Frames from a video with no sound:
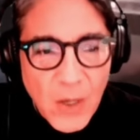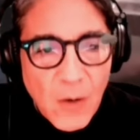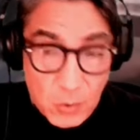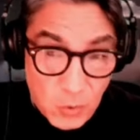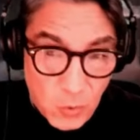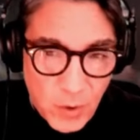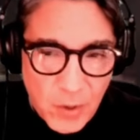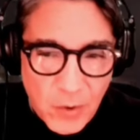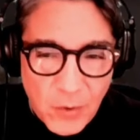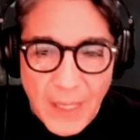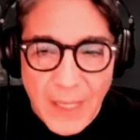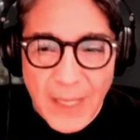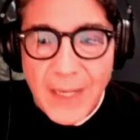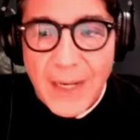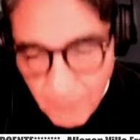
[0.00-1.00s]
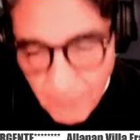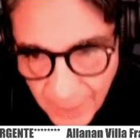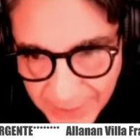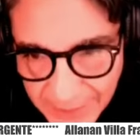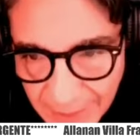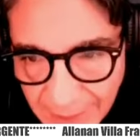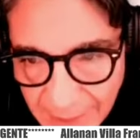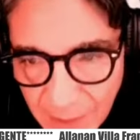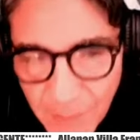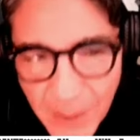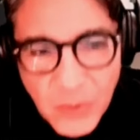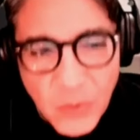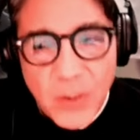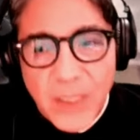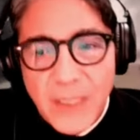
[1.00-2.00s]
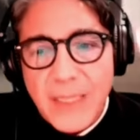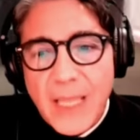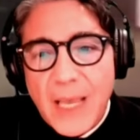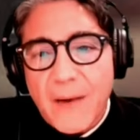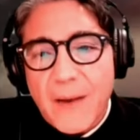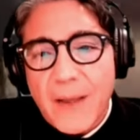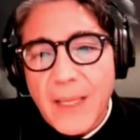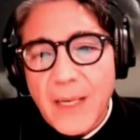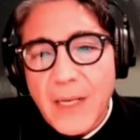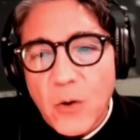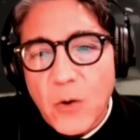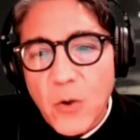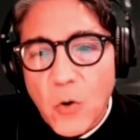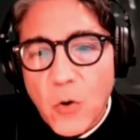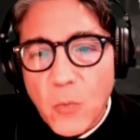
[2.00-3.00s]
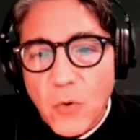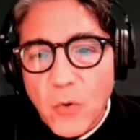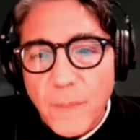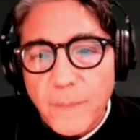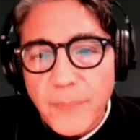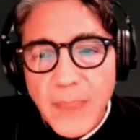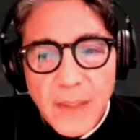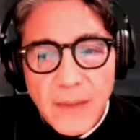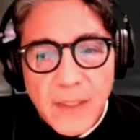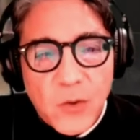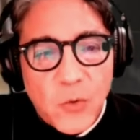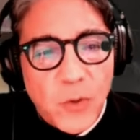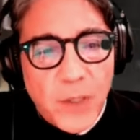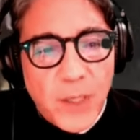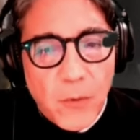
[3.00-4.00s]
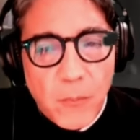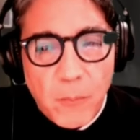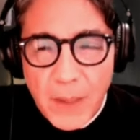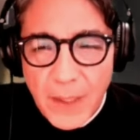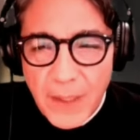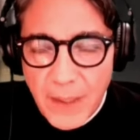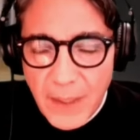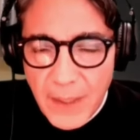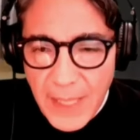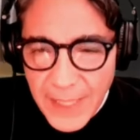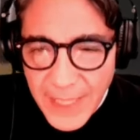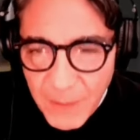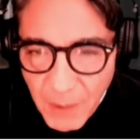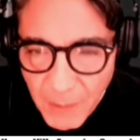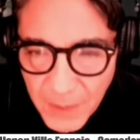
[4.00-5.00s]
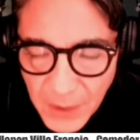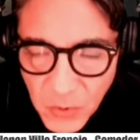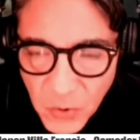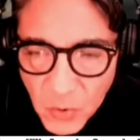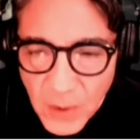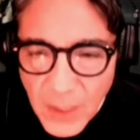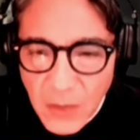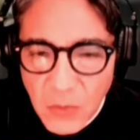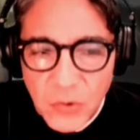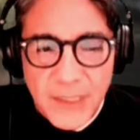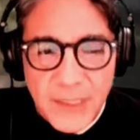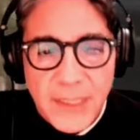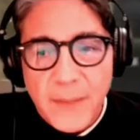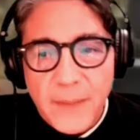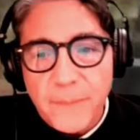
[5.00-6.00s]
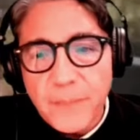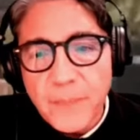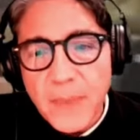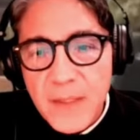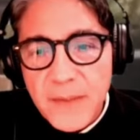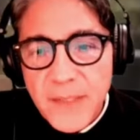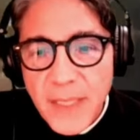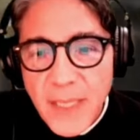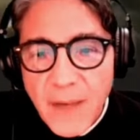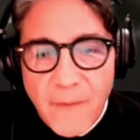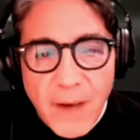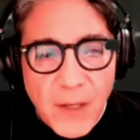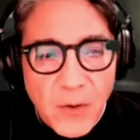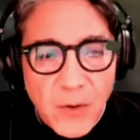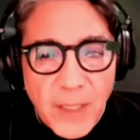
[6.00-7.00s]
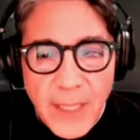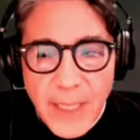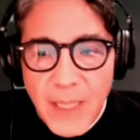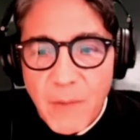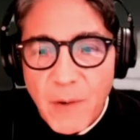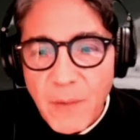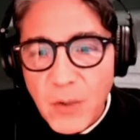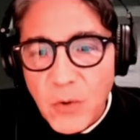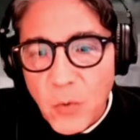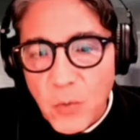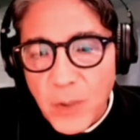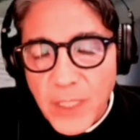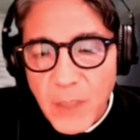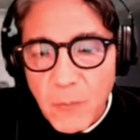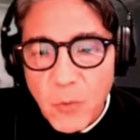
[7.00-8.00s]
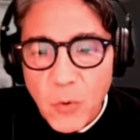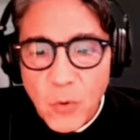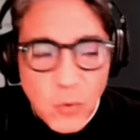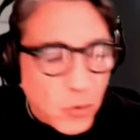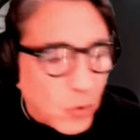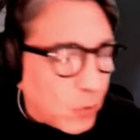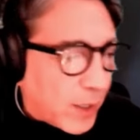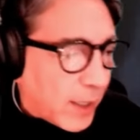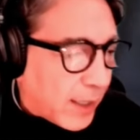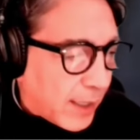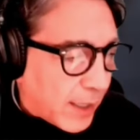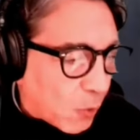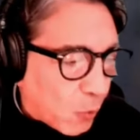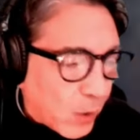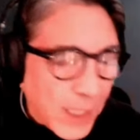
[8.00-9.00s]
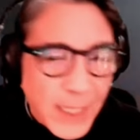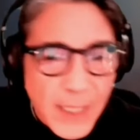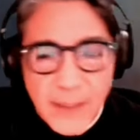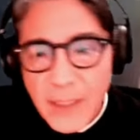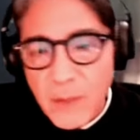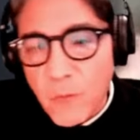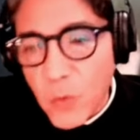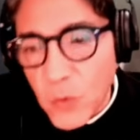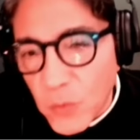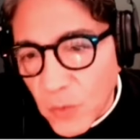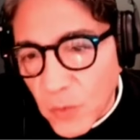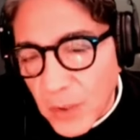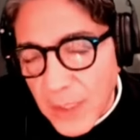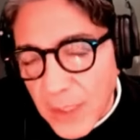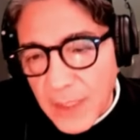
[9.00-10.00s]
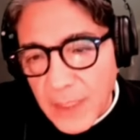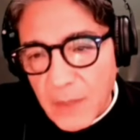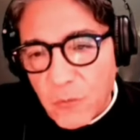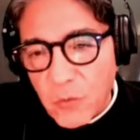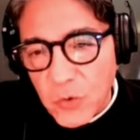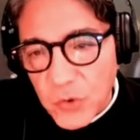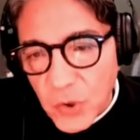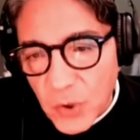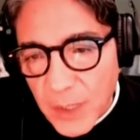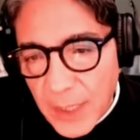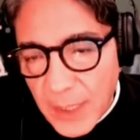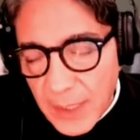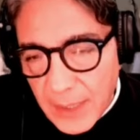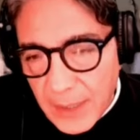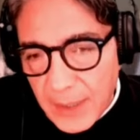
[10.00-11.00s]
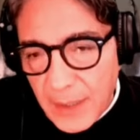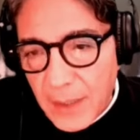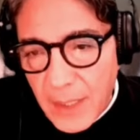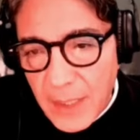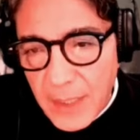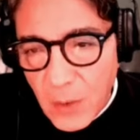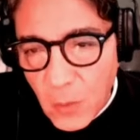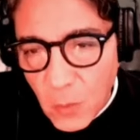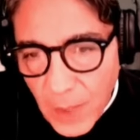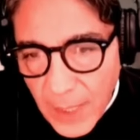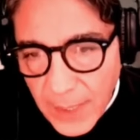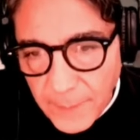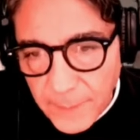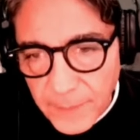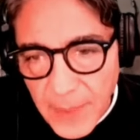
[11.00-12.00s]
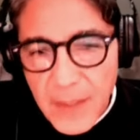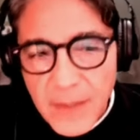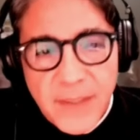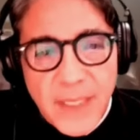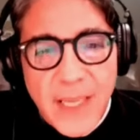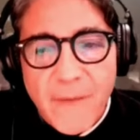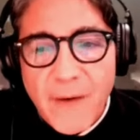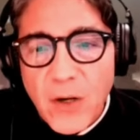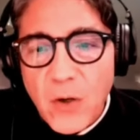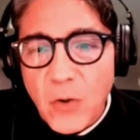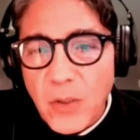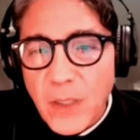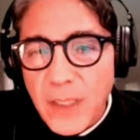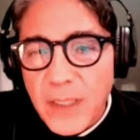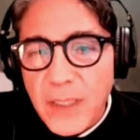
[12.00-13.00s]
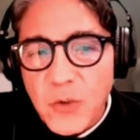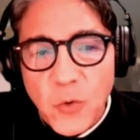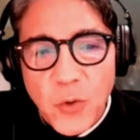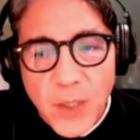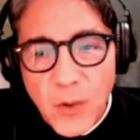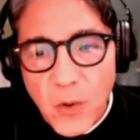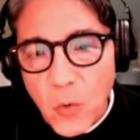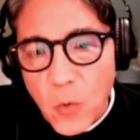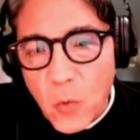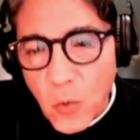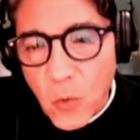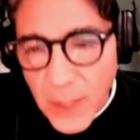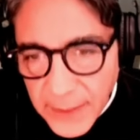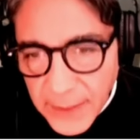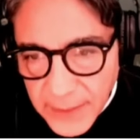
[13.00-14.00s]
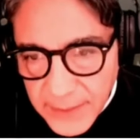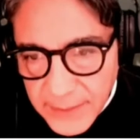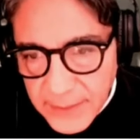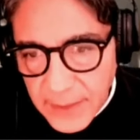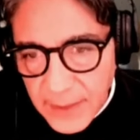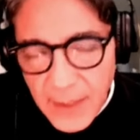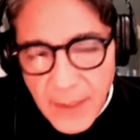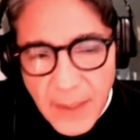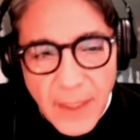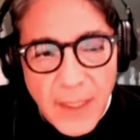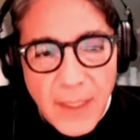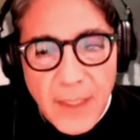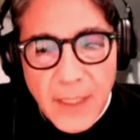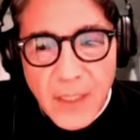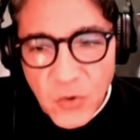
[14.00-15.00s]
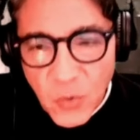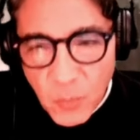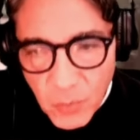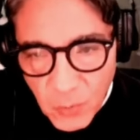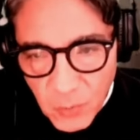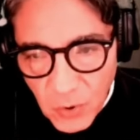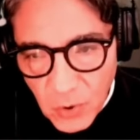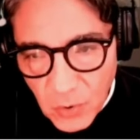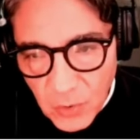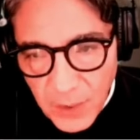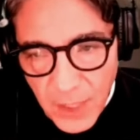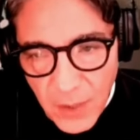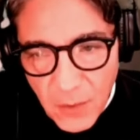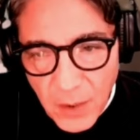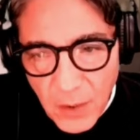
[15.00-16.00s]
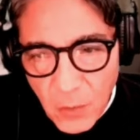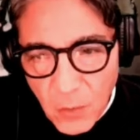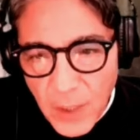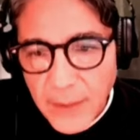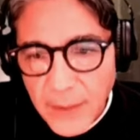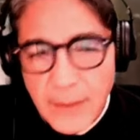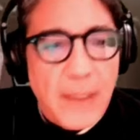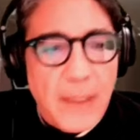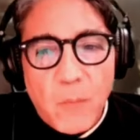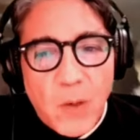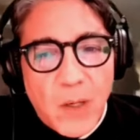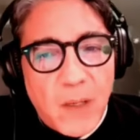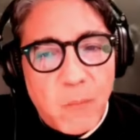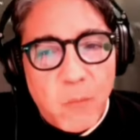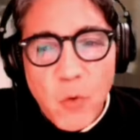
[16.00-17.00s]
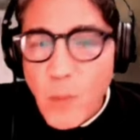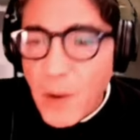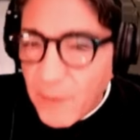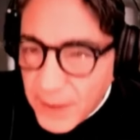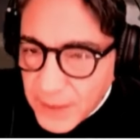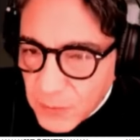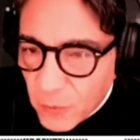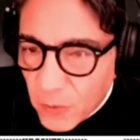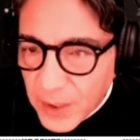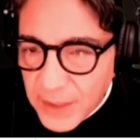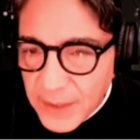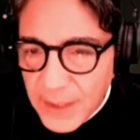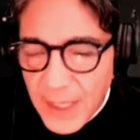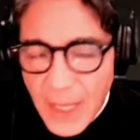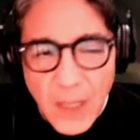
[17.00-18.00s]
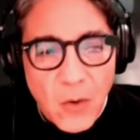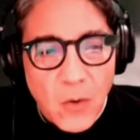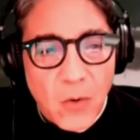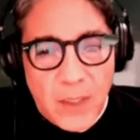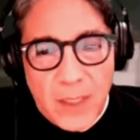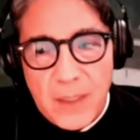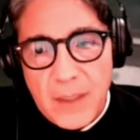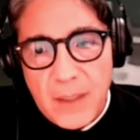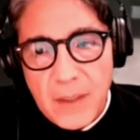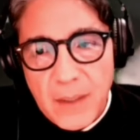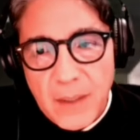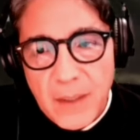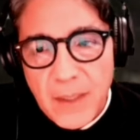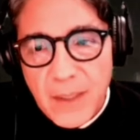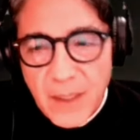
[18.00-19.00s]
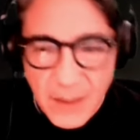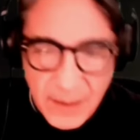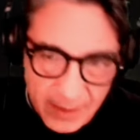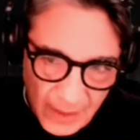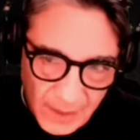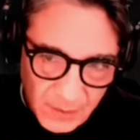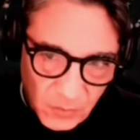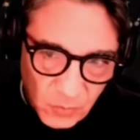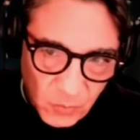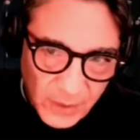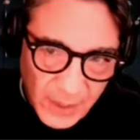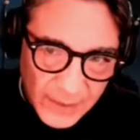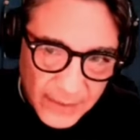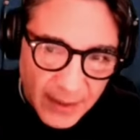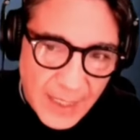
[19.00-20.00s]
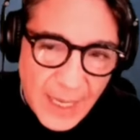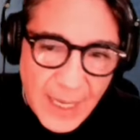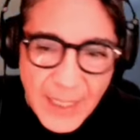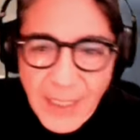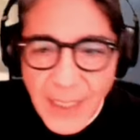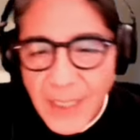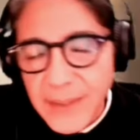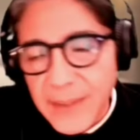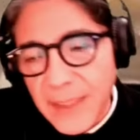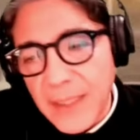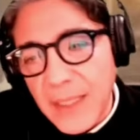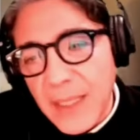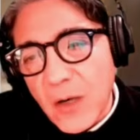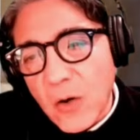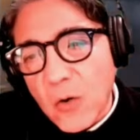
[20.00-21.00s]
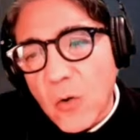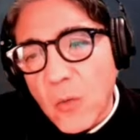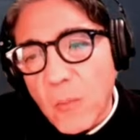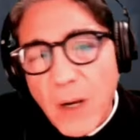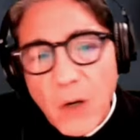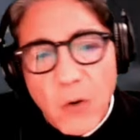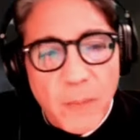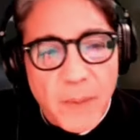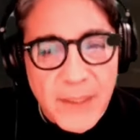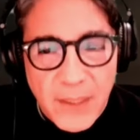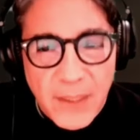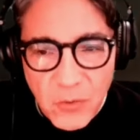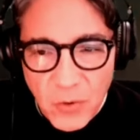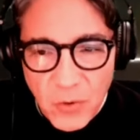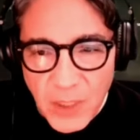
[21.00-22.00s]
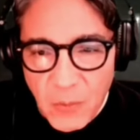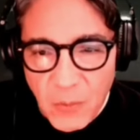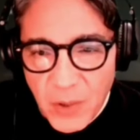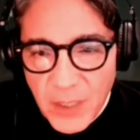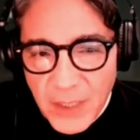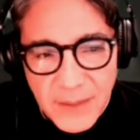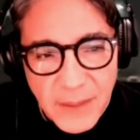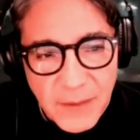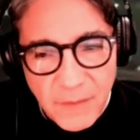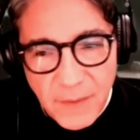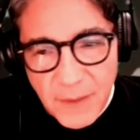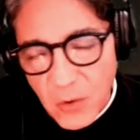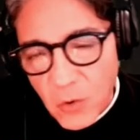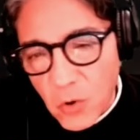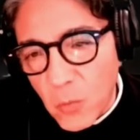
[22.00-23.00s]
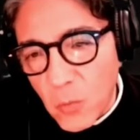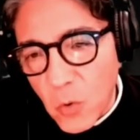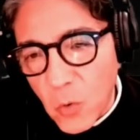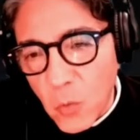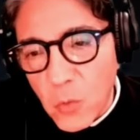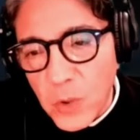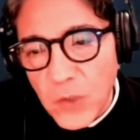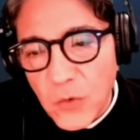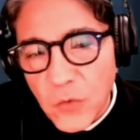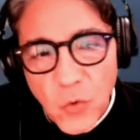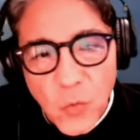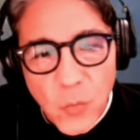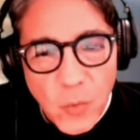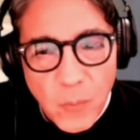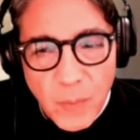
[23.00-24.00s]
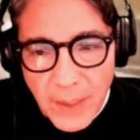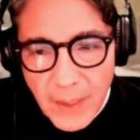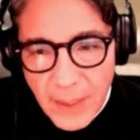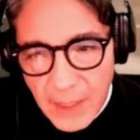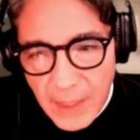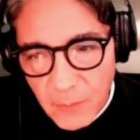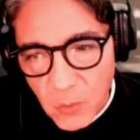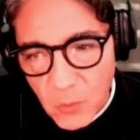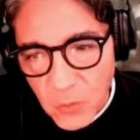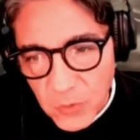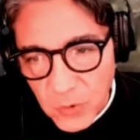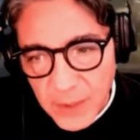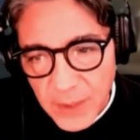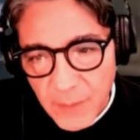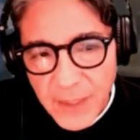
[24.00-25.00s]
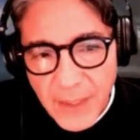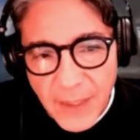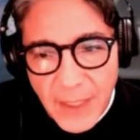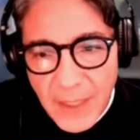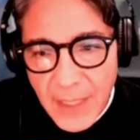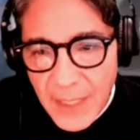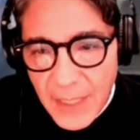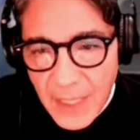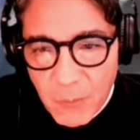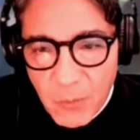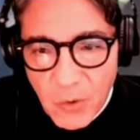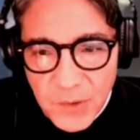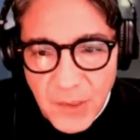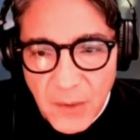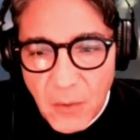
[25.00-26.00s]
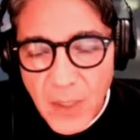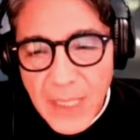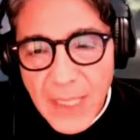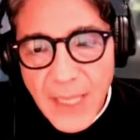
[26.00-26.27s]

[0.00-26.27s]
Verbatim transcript: Destruyeron parte del alimento que estaba en la olla común, destruyeron equipamiento de la cocina, se llevaron equipamiento de un equipo de una escuela de fútbol que funciona en el lugar, se llevaron y destruyeron juguetes eh, que son propios de los niños en el lugar, el eh, Plumavit fue retirado, que esta sustancia aislante, bajo el pretexto de que podría servir como un insumo para la producción de material explosivo.